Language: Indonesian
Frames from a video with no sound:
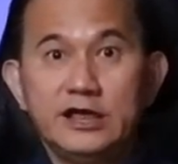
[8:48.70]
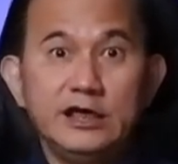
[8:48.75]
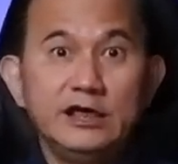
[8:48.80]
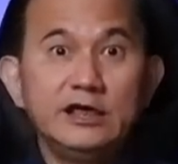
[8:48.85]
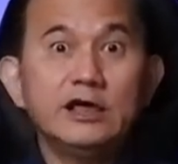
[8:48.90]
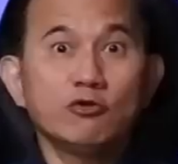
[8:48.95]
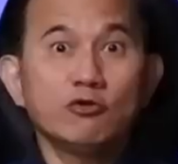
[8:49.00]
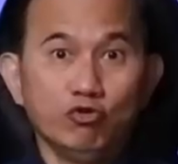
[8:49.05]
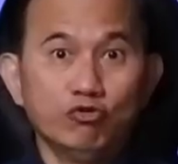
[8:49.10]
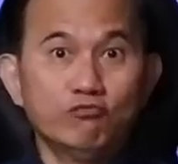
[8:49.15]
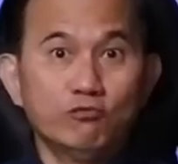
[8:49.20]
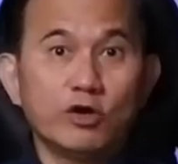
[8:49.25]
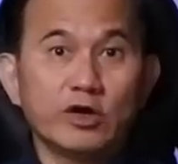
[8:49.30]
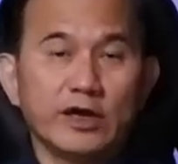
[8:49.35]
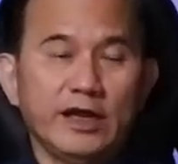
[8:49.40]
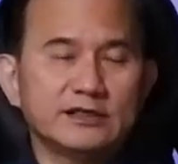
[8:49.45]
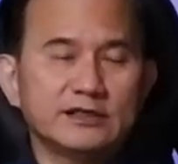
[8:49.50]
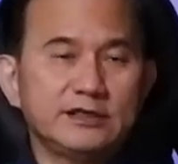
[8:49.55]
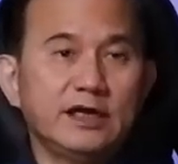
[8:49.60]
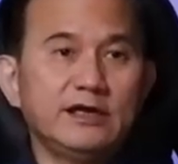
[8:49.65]
Saya dengar
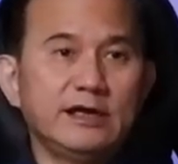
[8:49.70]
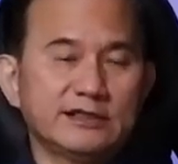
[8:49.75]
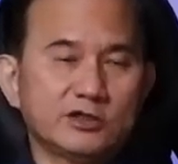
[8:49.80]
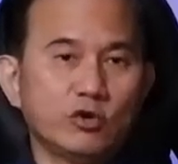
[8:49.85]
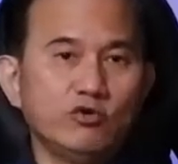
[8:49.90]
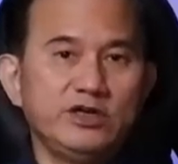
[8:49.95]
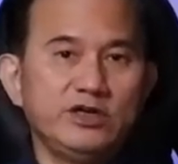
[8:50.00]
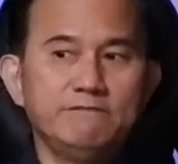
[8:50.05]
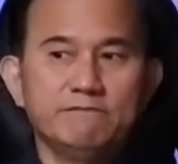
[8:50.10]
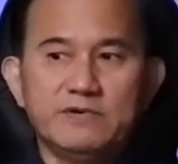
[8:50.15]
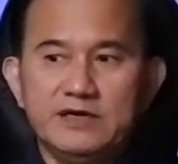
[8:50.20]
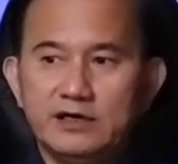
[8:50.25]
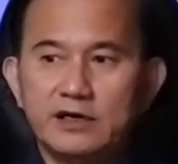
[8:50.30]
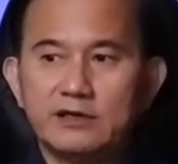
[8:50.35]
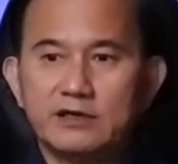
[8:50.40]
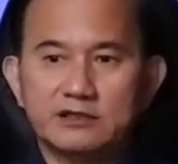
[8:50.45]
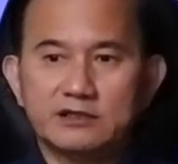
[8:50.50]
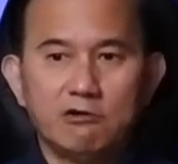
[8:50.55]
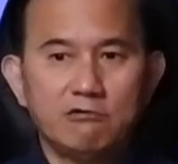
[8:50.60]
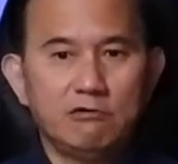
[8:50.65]
rumor ya, saya nggak tahu ini
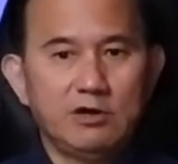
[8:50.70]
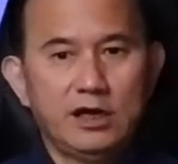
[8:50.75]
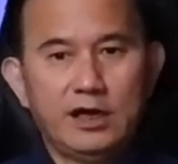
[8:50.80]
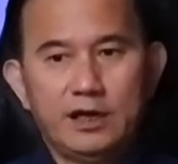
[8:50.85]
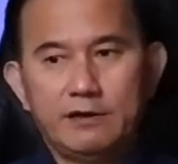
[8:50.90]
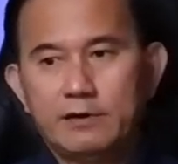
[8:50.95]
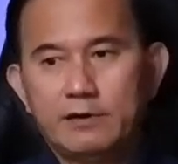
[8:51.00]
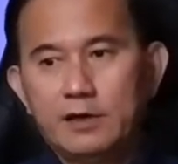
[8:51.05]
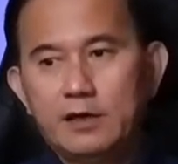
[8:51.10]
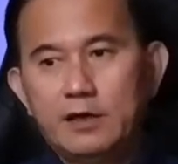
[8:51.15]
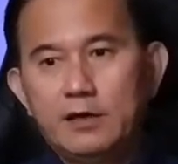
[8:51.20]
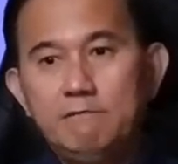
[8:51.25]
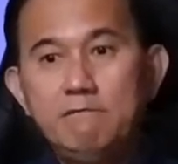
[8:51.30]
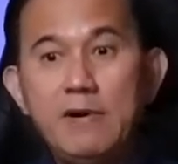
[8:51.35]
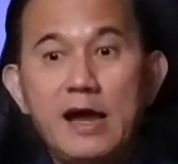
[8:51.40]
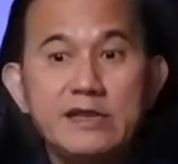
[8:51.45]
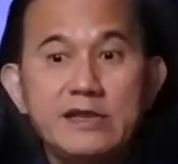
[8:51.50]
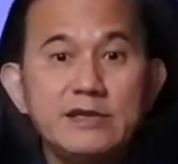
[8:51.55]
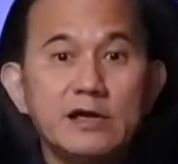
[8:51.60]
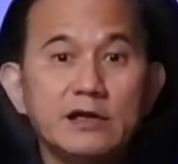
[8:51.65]
benar atau enggak.
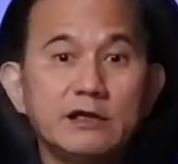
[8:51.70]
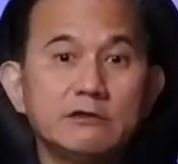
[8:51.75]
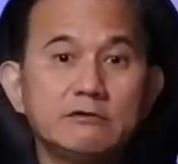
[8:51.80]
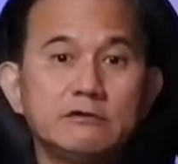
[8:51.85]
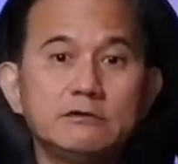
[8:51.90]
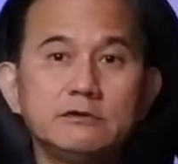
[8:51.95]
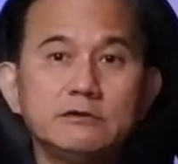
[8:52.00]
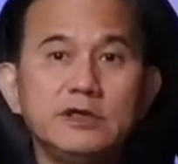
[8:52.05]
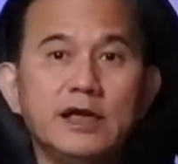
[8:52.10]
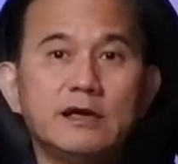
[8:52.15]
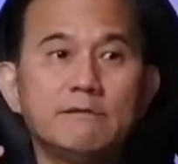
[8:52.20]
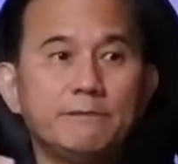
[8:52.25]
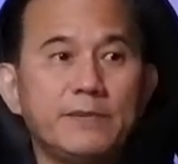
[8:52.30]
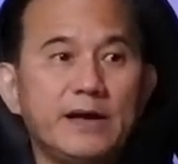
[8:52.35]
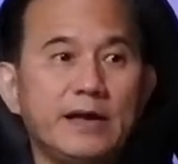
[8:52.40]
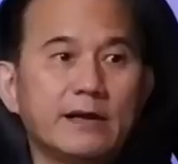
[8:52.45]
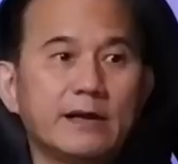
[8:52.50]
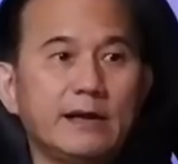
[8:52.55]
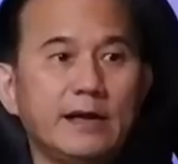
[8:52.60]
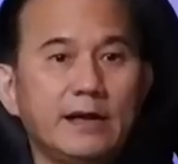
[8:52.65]
Banyak itu yang
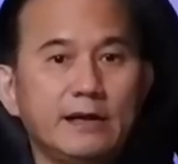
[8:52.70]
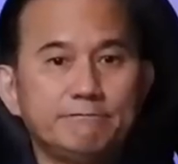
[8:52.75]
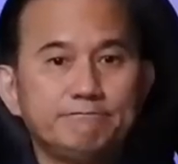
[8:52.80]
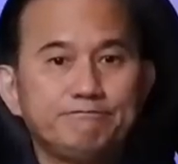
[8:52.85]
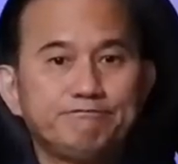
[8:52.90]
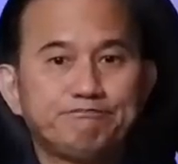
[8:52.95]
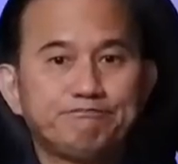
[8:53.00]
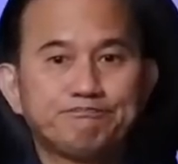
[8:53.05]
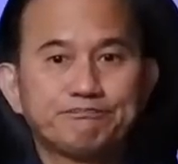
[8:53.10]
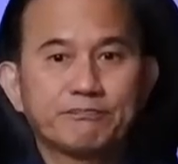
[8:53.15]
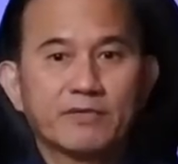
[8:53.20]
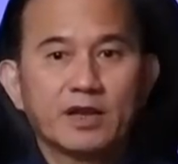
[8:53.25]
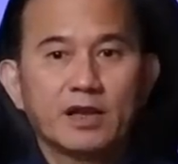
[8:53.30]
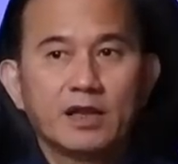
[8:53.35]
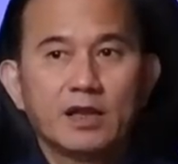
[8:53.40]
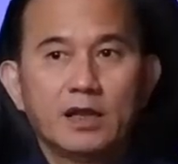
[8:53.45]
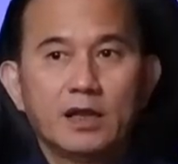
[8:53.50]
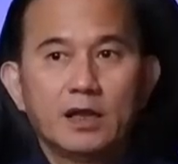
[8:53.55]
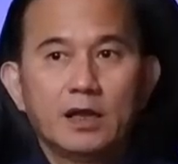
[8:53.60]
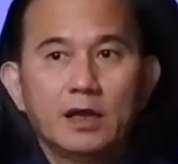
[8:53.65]
para
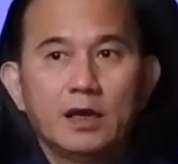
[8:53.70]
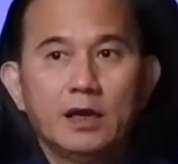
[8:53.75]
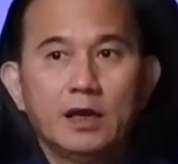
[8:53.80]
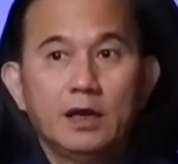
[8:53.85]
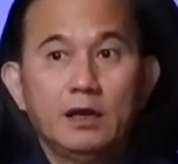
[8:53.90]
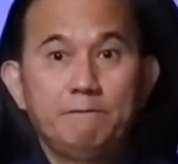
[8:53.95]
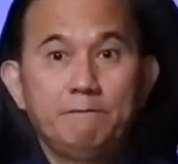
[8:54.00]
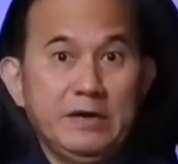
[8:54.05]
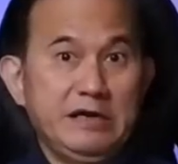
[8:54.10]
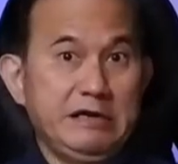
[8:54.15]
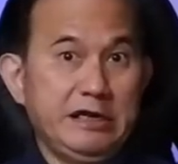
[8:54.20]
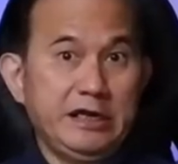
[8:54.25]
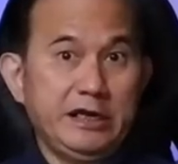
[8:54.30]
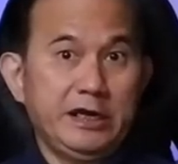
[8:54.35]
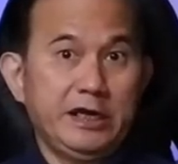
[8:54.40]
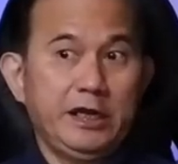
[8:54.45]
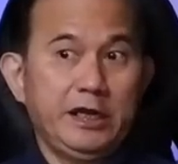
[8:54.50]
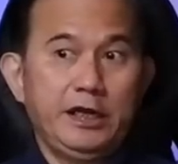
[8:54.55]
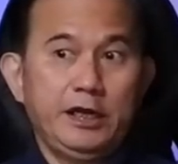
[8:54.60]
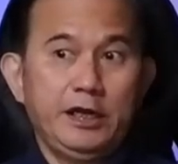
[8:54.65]
uh,
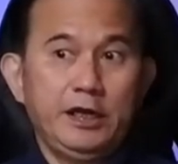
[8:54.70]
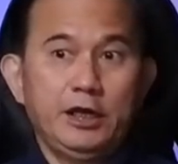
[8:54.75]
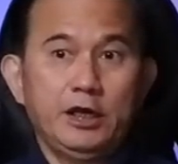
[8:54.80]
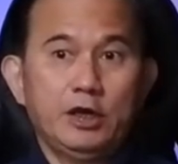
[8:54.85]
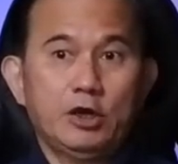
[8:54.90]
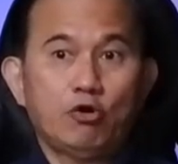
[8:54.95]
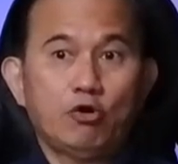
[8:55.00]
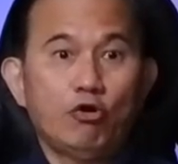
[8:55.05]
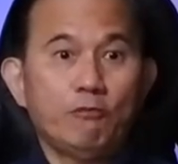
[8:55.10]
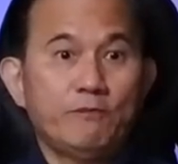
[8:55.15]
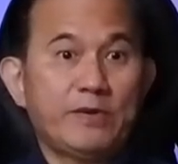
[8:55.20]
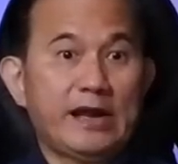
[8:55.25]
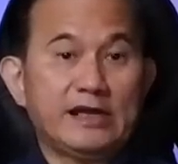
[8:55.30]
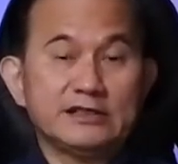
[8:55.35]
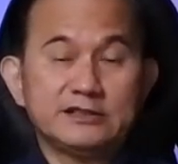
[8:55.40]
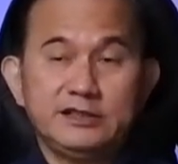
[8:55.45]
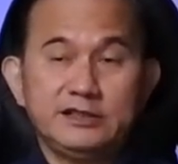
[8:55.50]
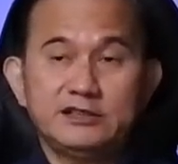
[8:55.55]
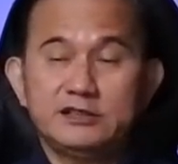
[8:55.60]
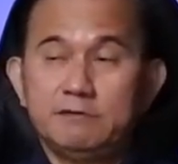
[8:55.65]
pendiri
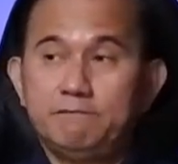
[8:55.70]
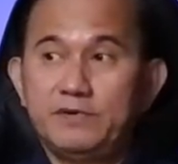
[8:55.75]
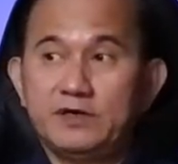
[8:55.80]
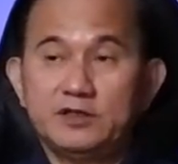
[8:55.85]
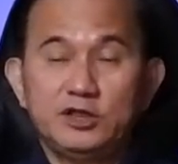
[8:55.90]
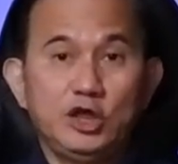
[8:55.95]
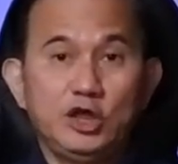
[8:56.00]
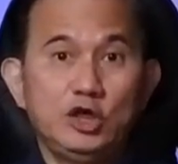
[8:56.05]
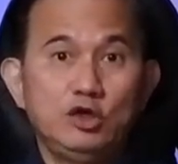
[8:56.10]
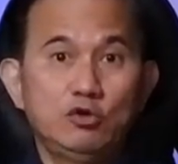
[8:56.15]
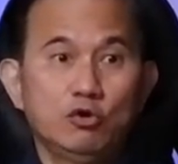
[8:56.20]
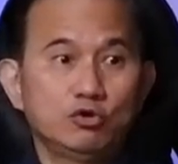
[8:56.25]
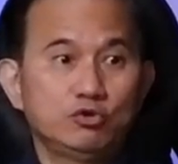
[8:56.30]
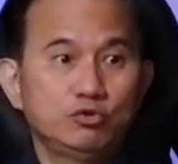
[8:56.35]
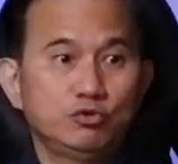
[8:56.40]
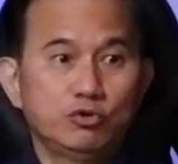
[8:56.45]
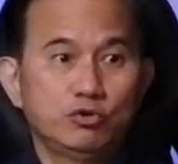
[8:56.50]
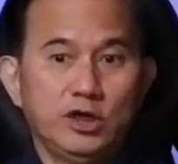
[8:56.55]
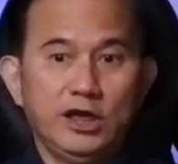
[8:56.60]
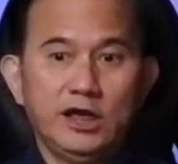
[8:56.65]
koperasi seperti
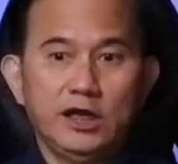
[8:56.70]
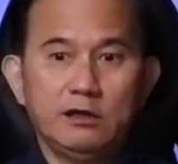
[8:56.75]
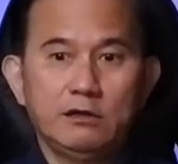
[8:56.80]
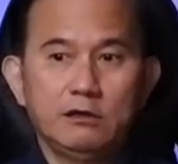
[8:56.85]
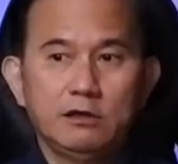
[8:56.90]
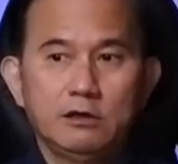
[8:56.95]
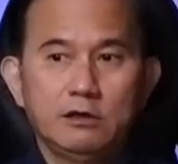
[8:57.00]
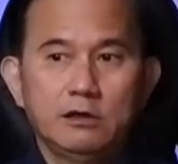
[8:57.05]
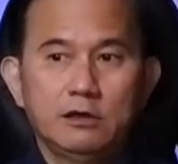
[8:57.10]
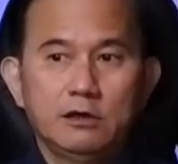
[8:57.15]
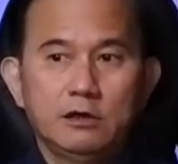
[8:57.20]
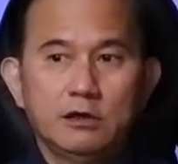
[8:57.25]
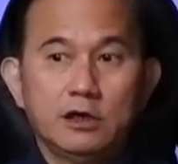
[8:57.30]
Surya,